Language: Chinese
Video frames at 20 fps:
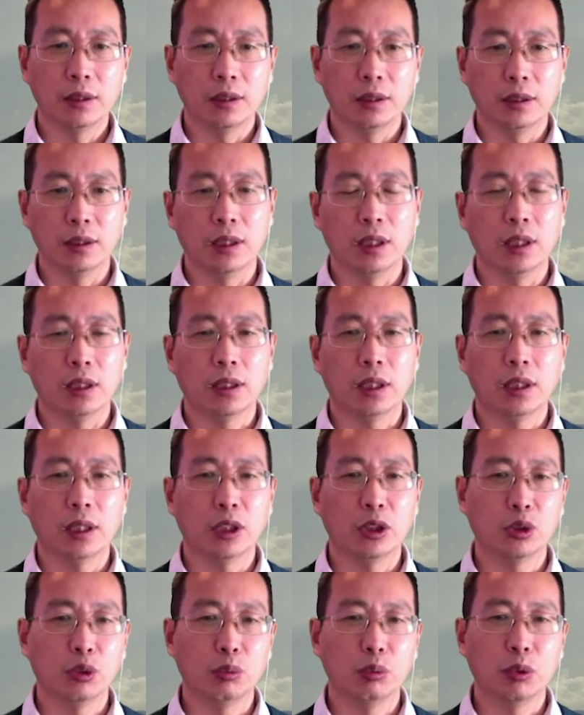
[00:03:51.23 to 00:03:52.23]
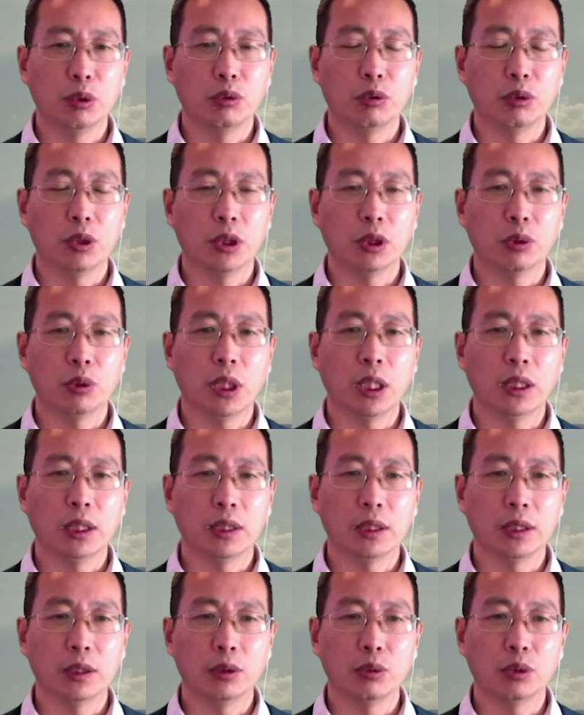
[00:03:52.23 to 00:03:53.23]
那当然受剥削、受害的
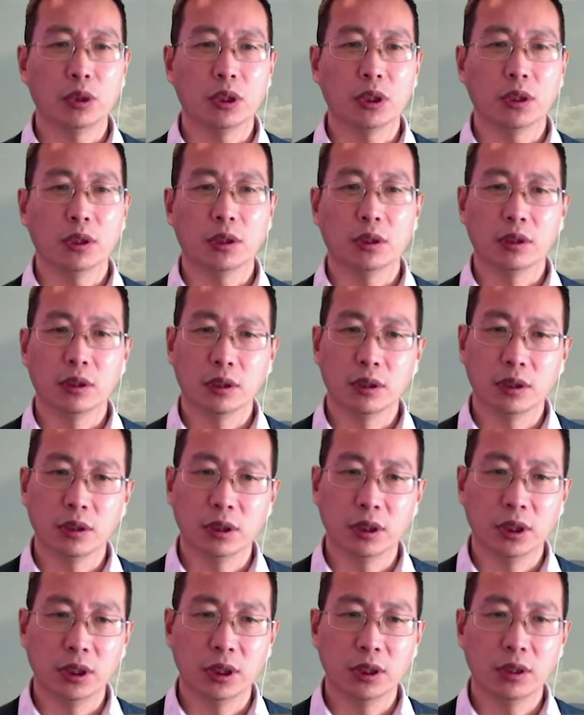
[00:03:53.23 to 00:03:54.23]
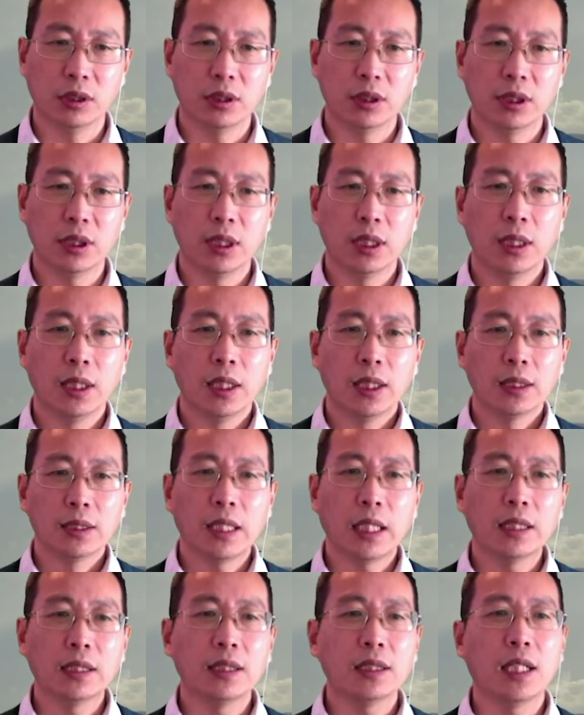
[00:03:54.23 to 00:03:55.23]
人就是司机。
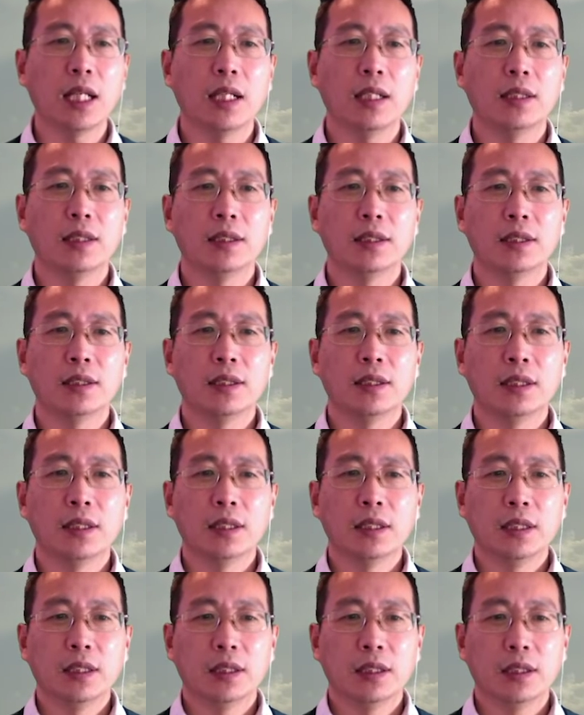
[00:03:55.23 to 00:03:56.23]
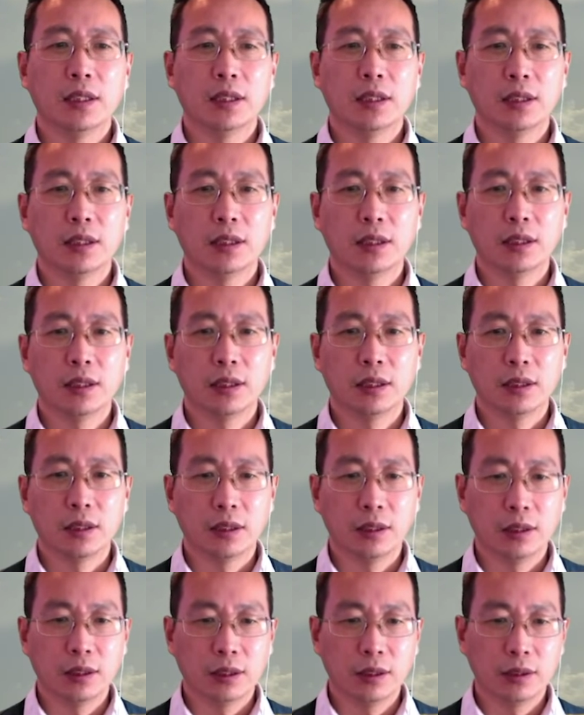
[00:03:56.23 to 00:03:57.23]
但是呢，
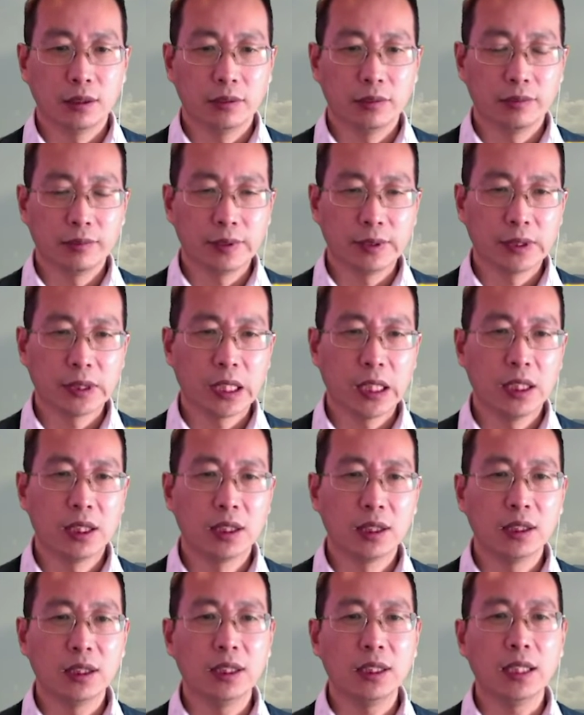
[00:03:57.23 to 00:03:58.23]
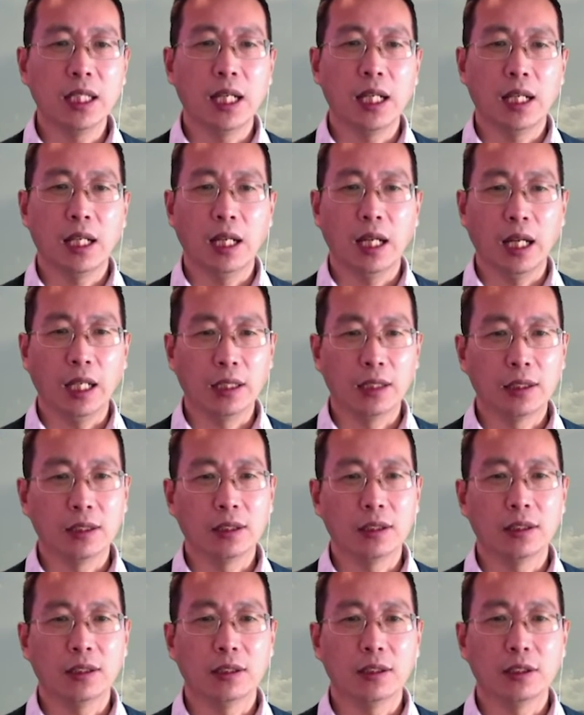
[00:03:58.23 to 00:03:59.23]
呃，司机呢还是
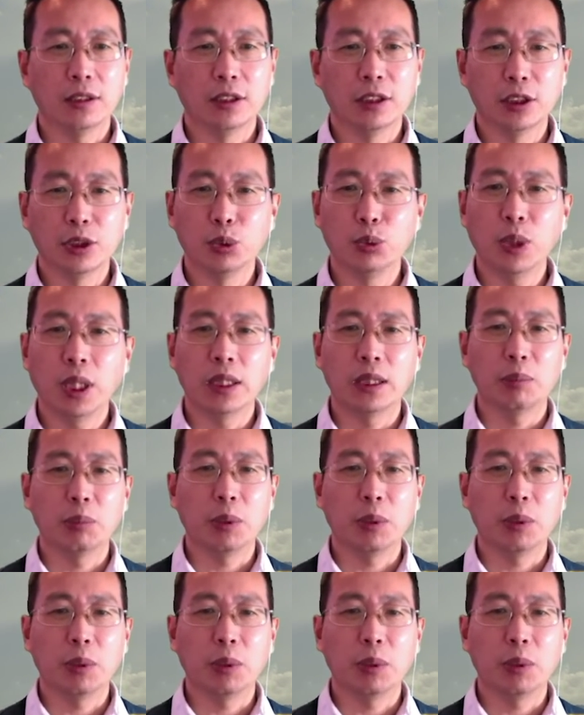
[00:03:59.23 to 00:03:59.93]
自愿的